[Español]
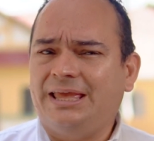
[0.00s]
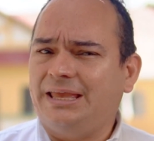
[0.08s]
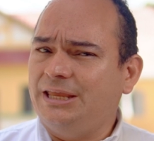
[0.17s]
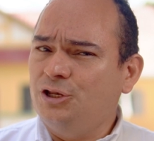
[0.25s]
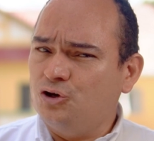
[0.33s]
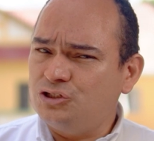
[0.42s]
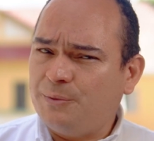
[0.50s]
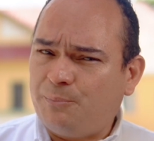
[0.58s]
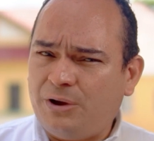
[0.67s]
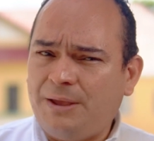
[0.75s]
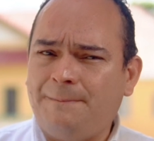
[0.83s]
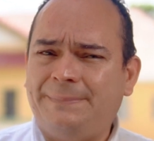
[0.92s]
Y no se
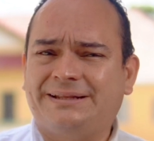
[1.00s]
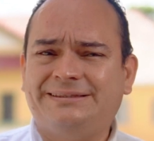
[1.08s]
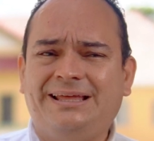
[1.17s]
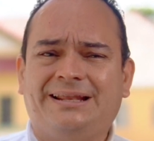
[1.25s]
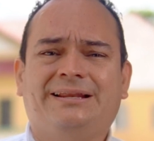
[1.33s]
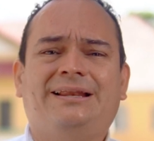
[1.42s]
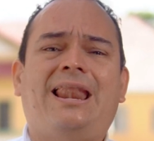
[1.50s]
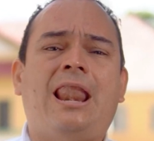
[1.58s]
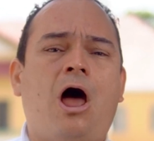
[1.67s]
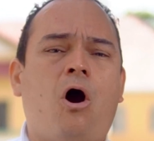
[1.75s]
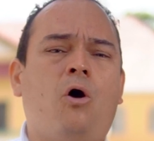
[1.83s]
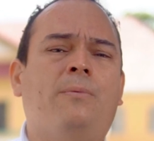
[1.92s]
pueden perder
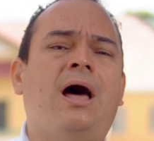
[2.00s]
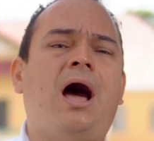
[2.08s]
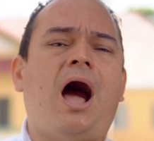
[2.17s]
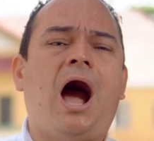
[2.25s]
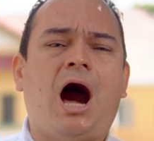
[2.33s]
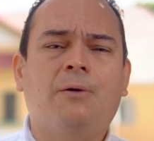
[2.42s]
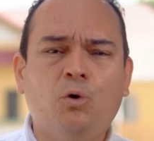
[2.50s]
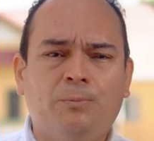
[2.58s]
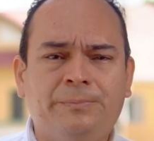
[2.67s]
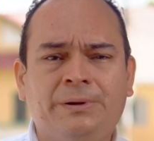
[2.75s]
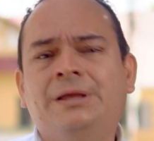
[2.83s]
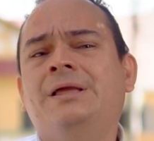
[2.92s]
la obra Jabú.
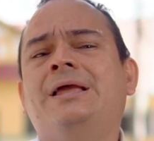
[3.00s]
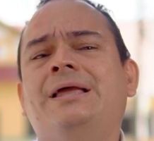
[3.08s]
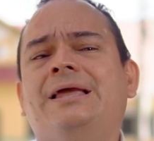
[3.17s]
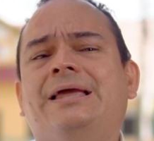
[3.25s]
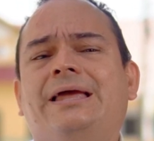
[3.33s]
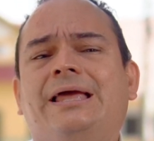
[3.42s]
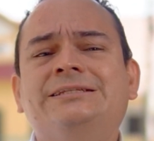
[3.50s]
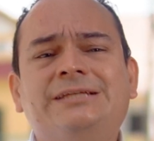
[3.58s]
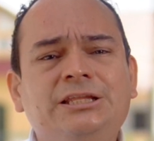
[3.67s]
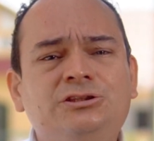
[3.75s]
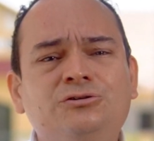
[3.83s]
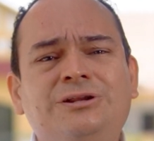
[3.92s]

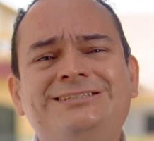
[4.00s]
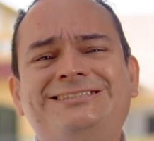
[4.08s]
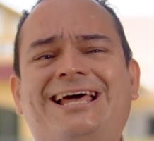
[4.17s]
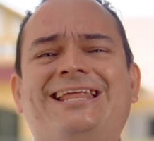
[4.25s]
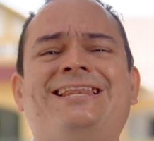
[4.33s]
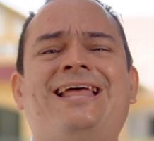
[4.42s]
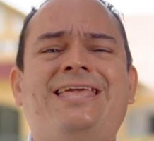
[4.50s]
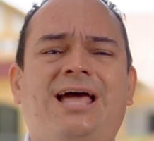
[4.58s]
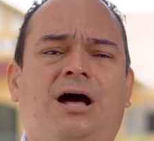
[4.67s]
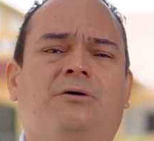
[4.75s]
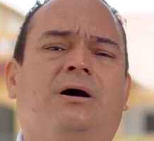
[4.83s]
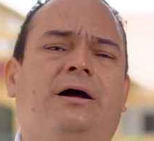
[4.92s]
Escrituras de Arena y
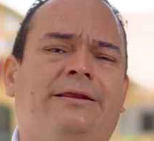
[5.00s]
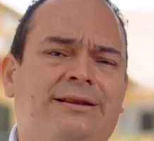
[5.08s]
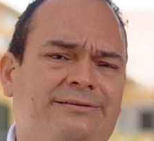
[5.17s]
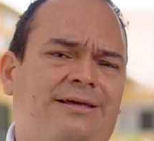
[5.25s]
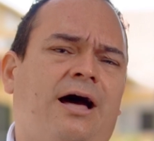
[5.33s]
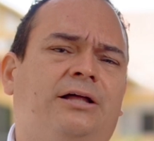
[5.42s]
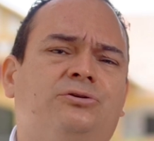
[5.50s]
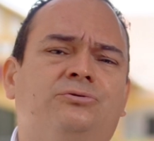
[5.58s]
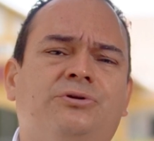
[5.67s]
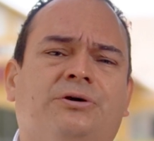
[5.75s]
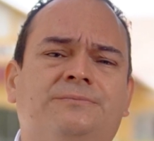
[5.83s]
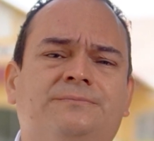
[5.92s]
Agua en el Teatro
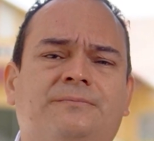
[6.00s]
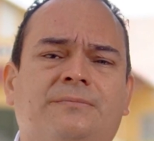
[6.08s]
Unión.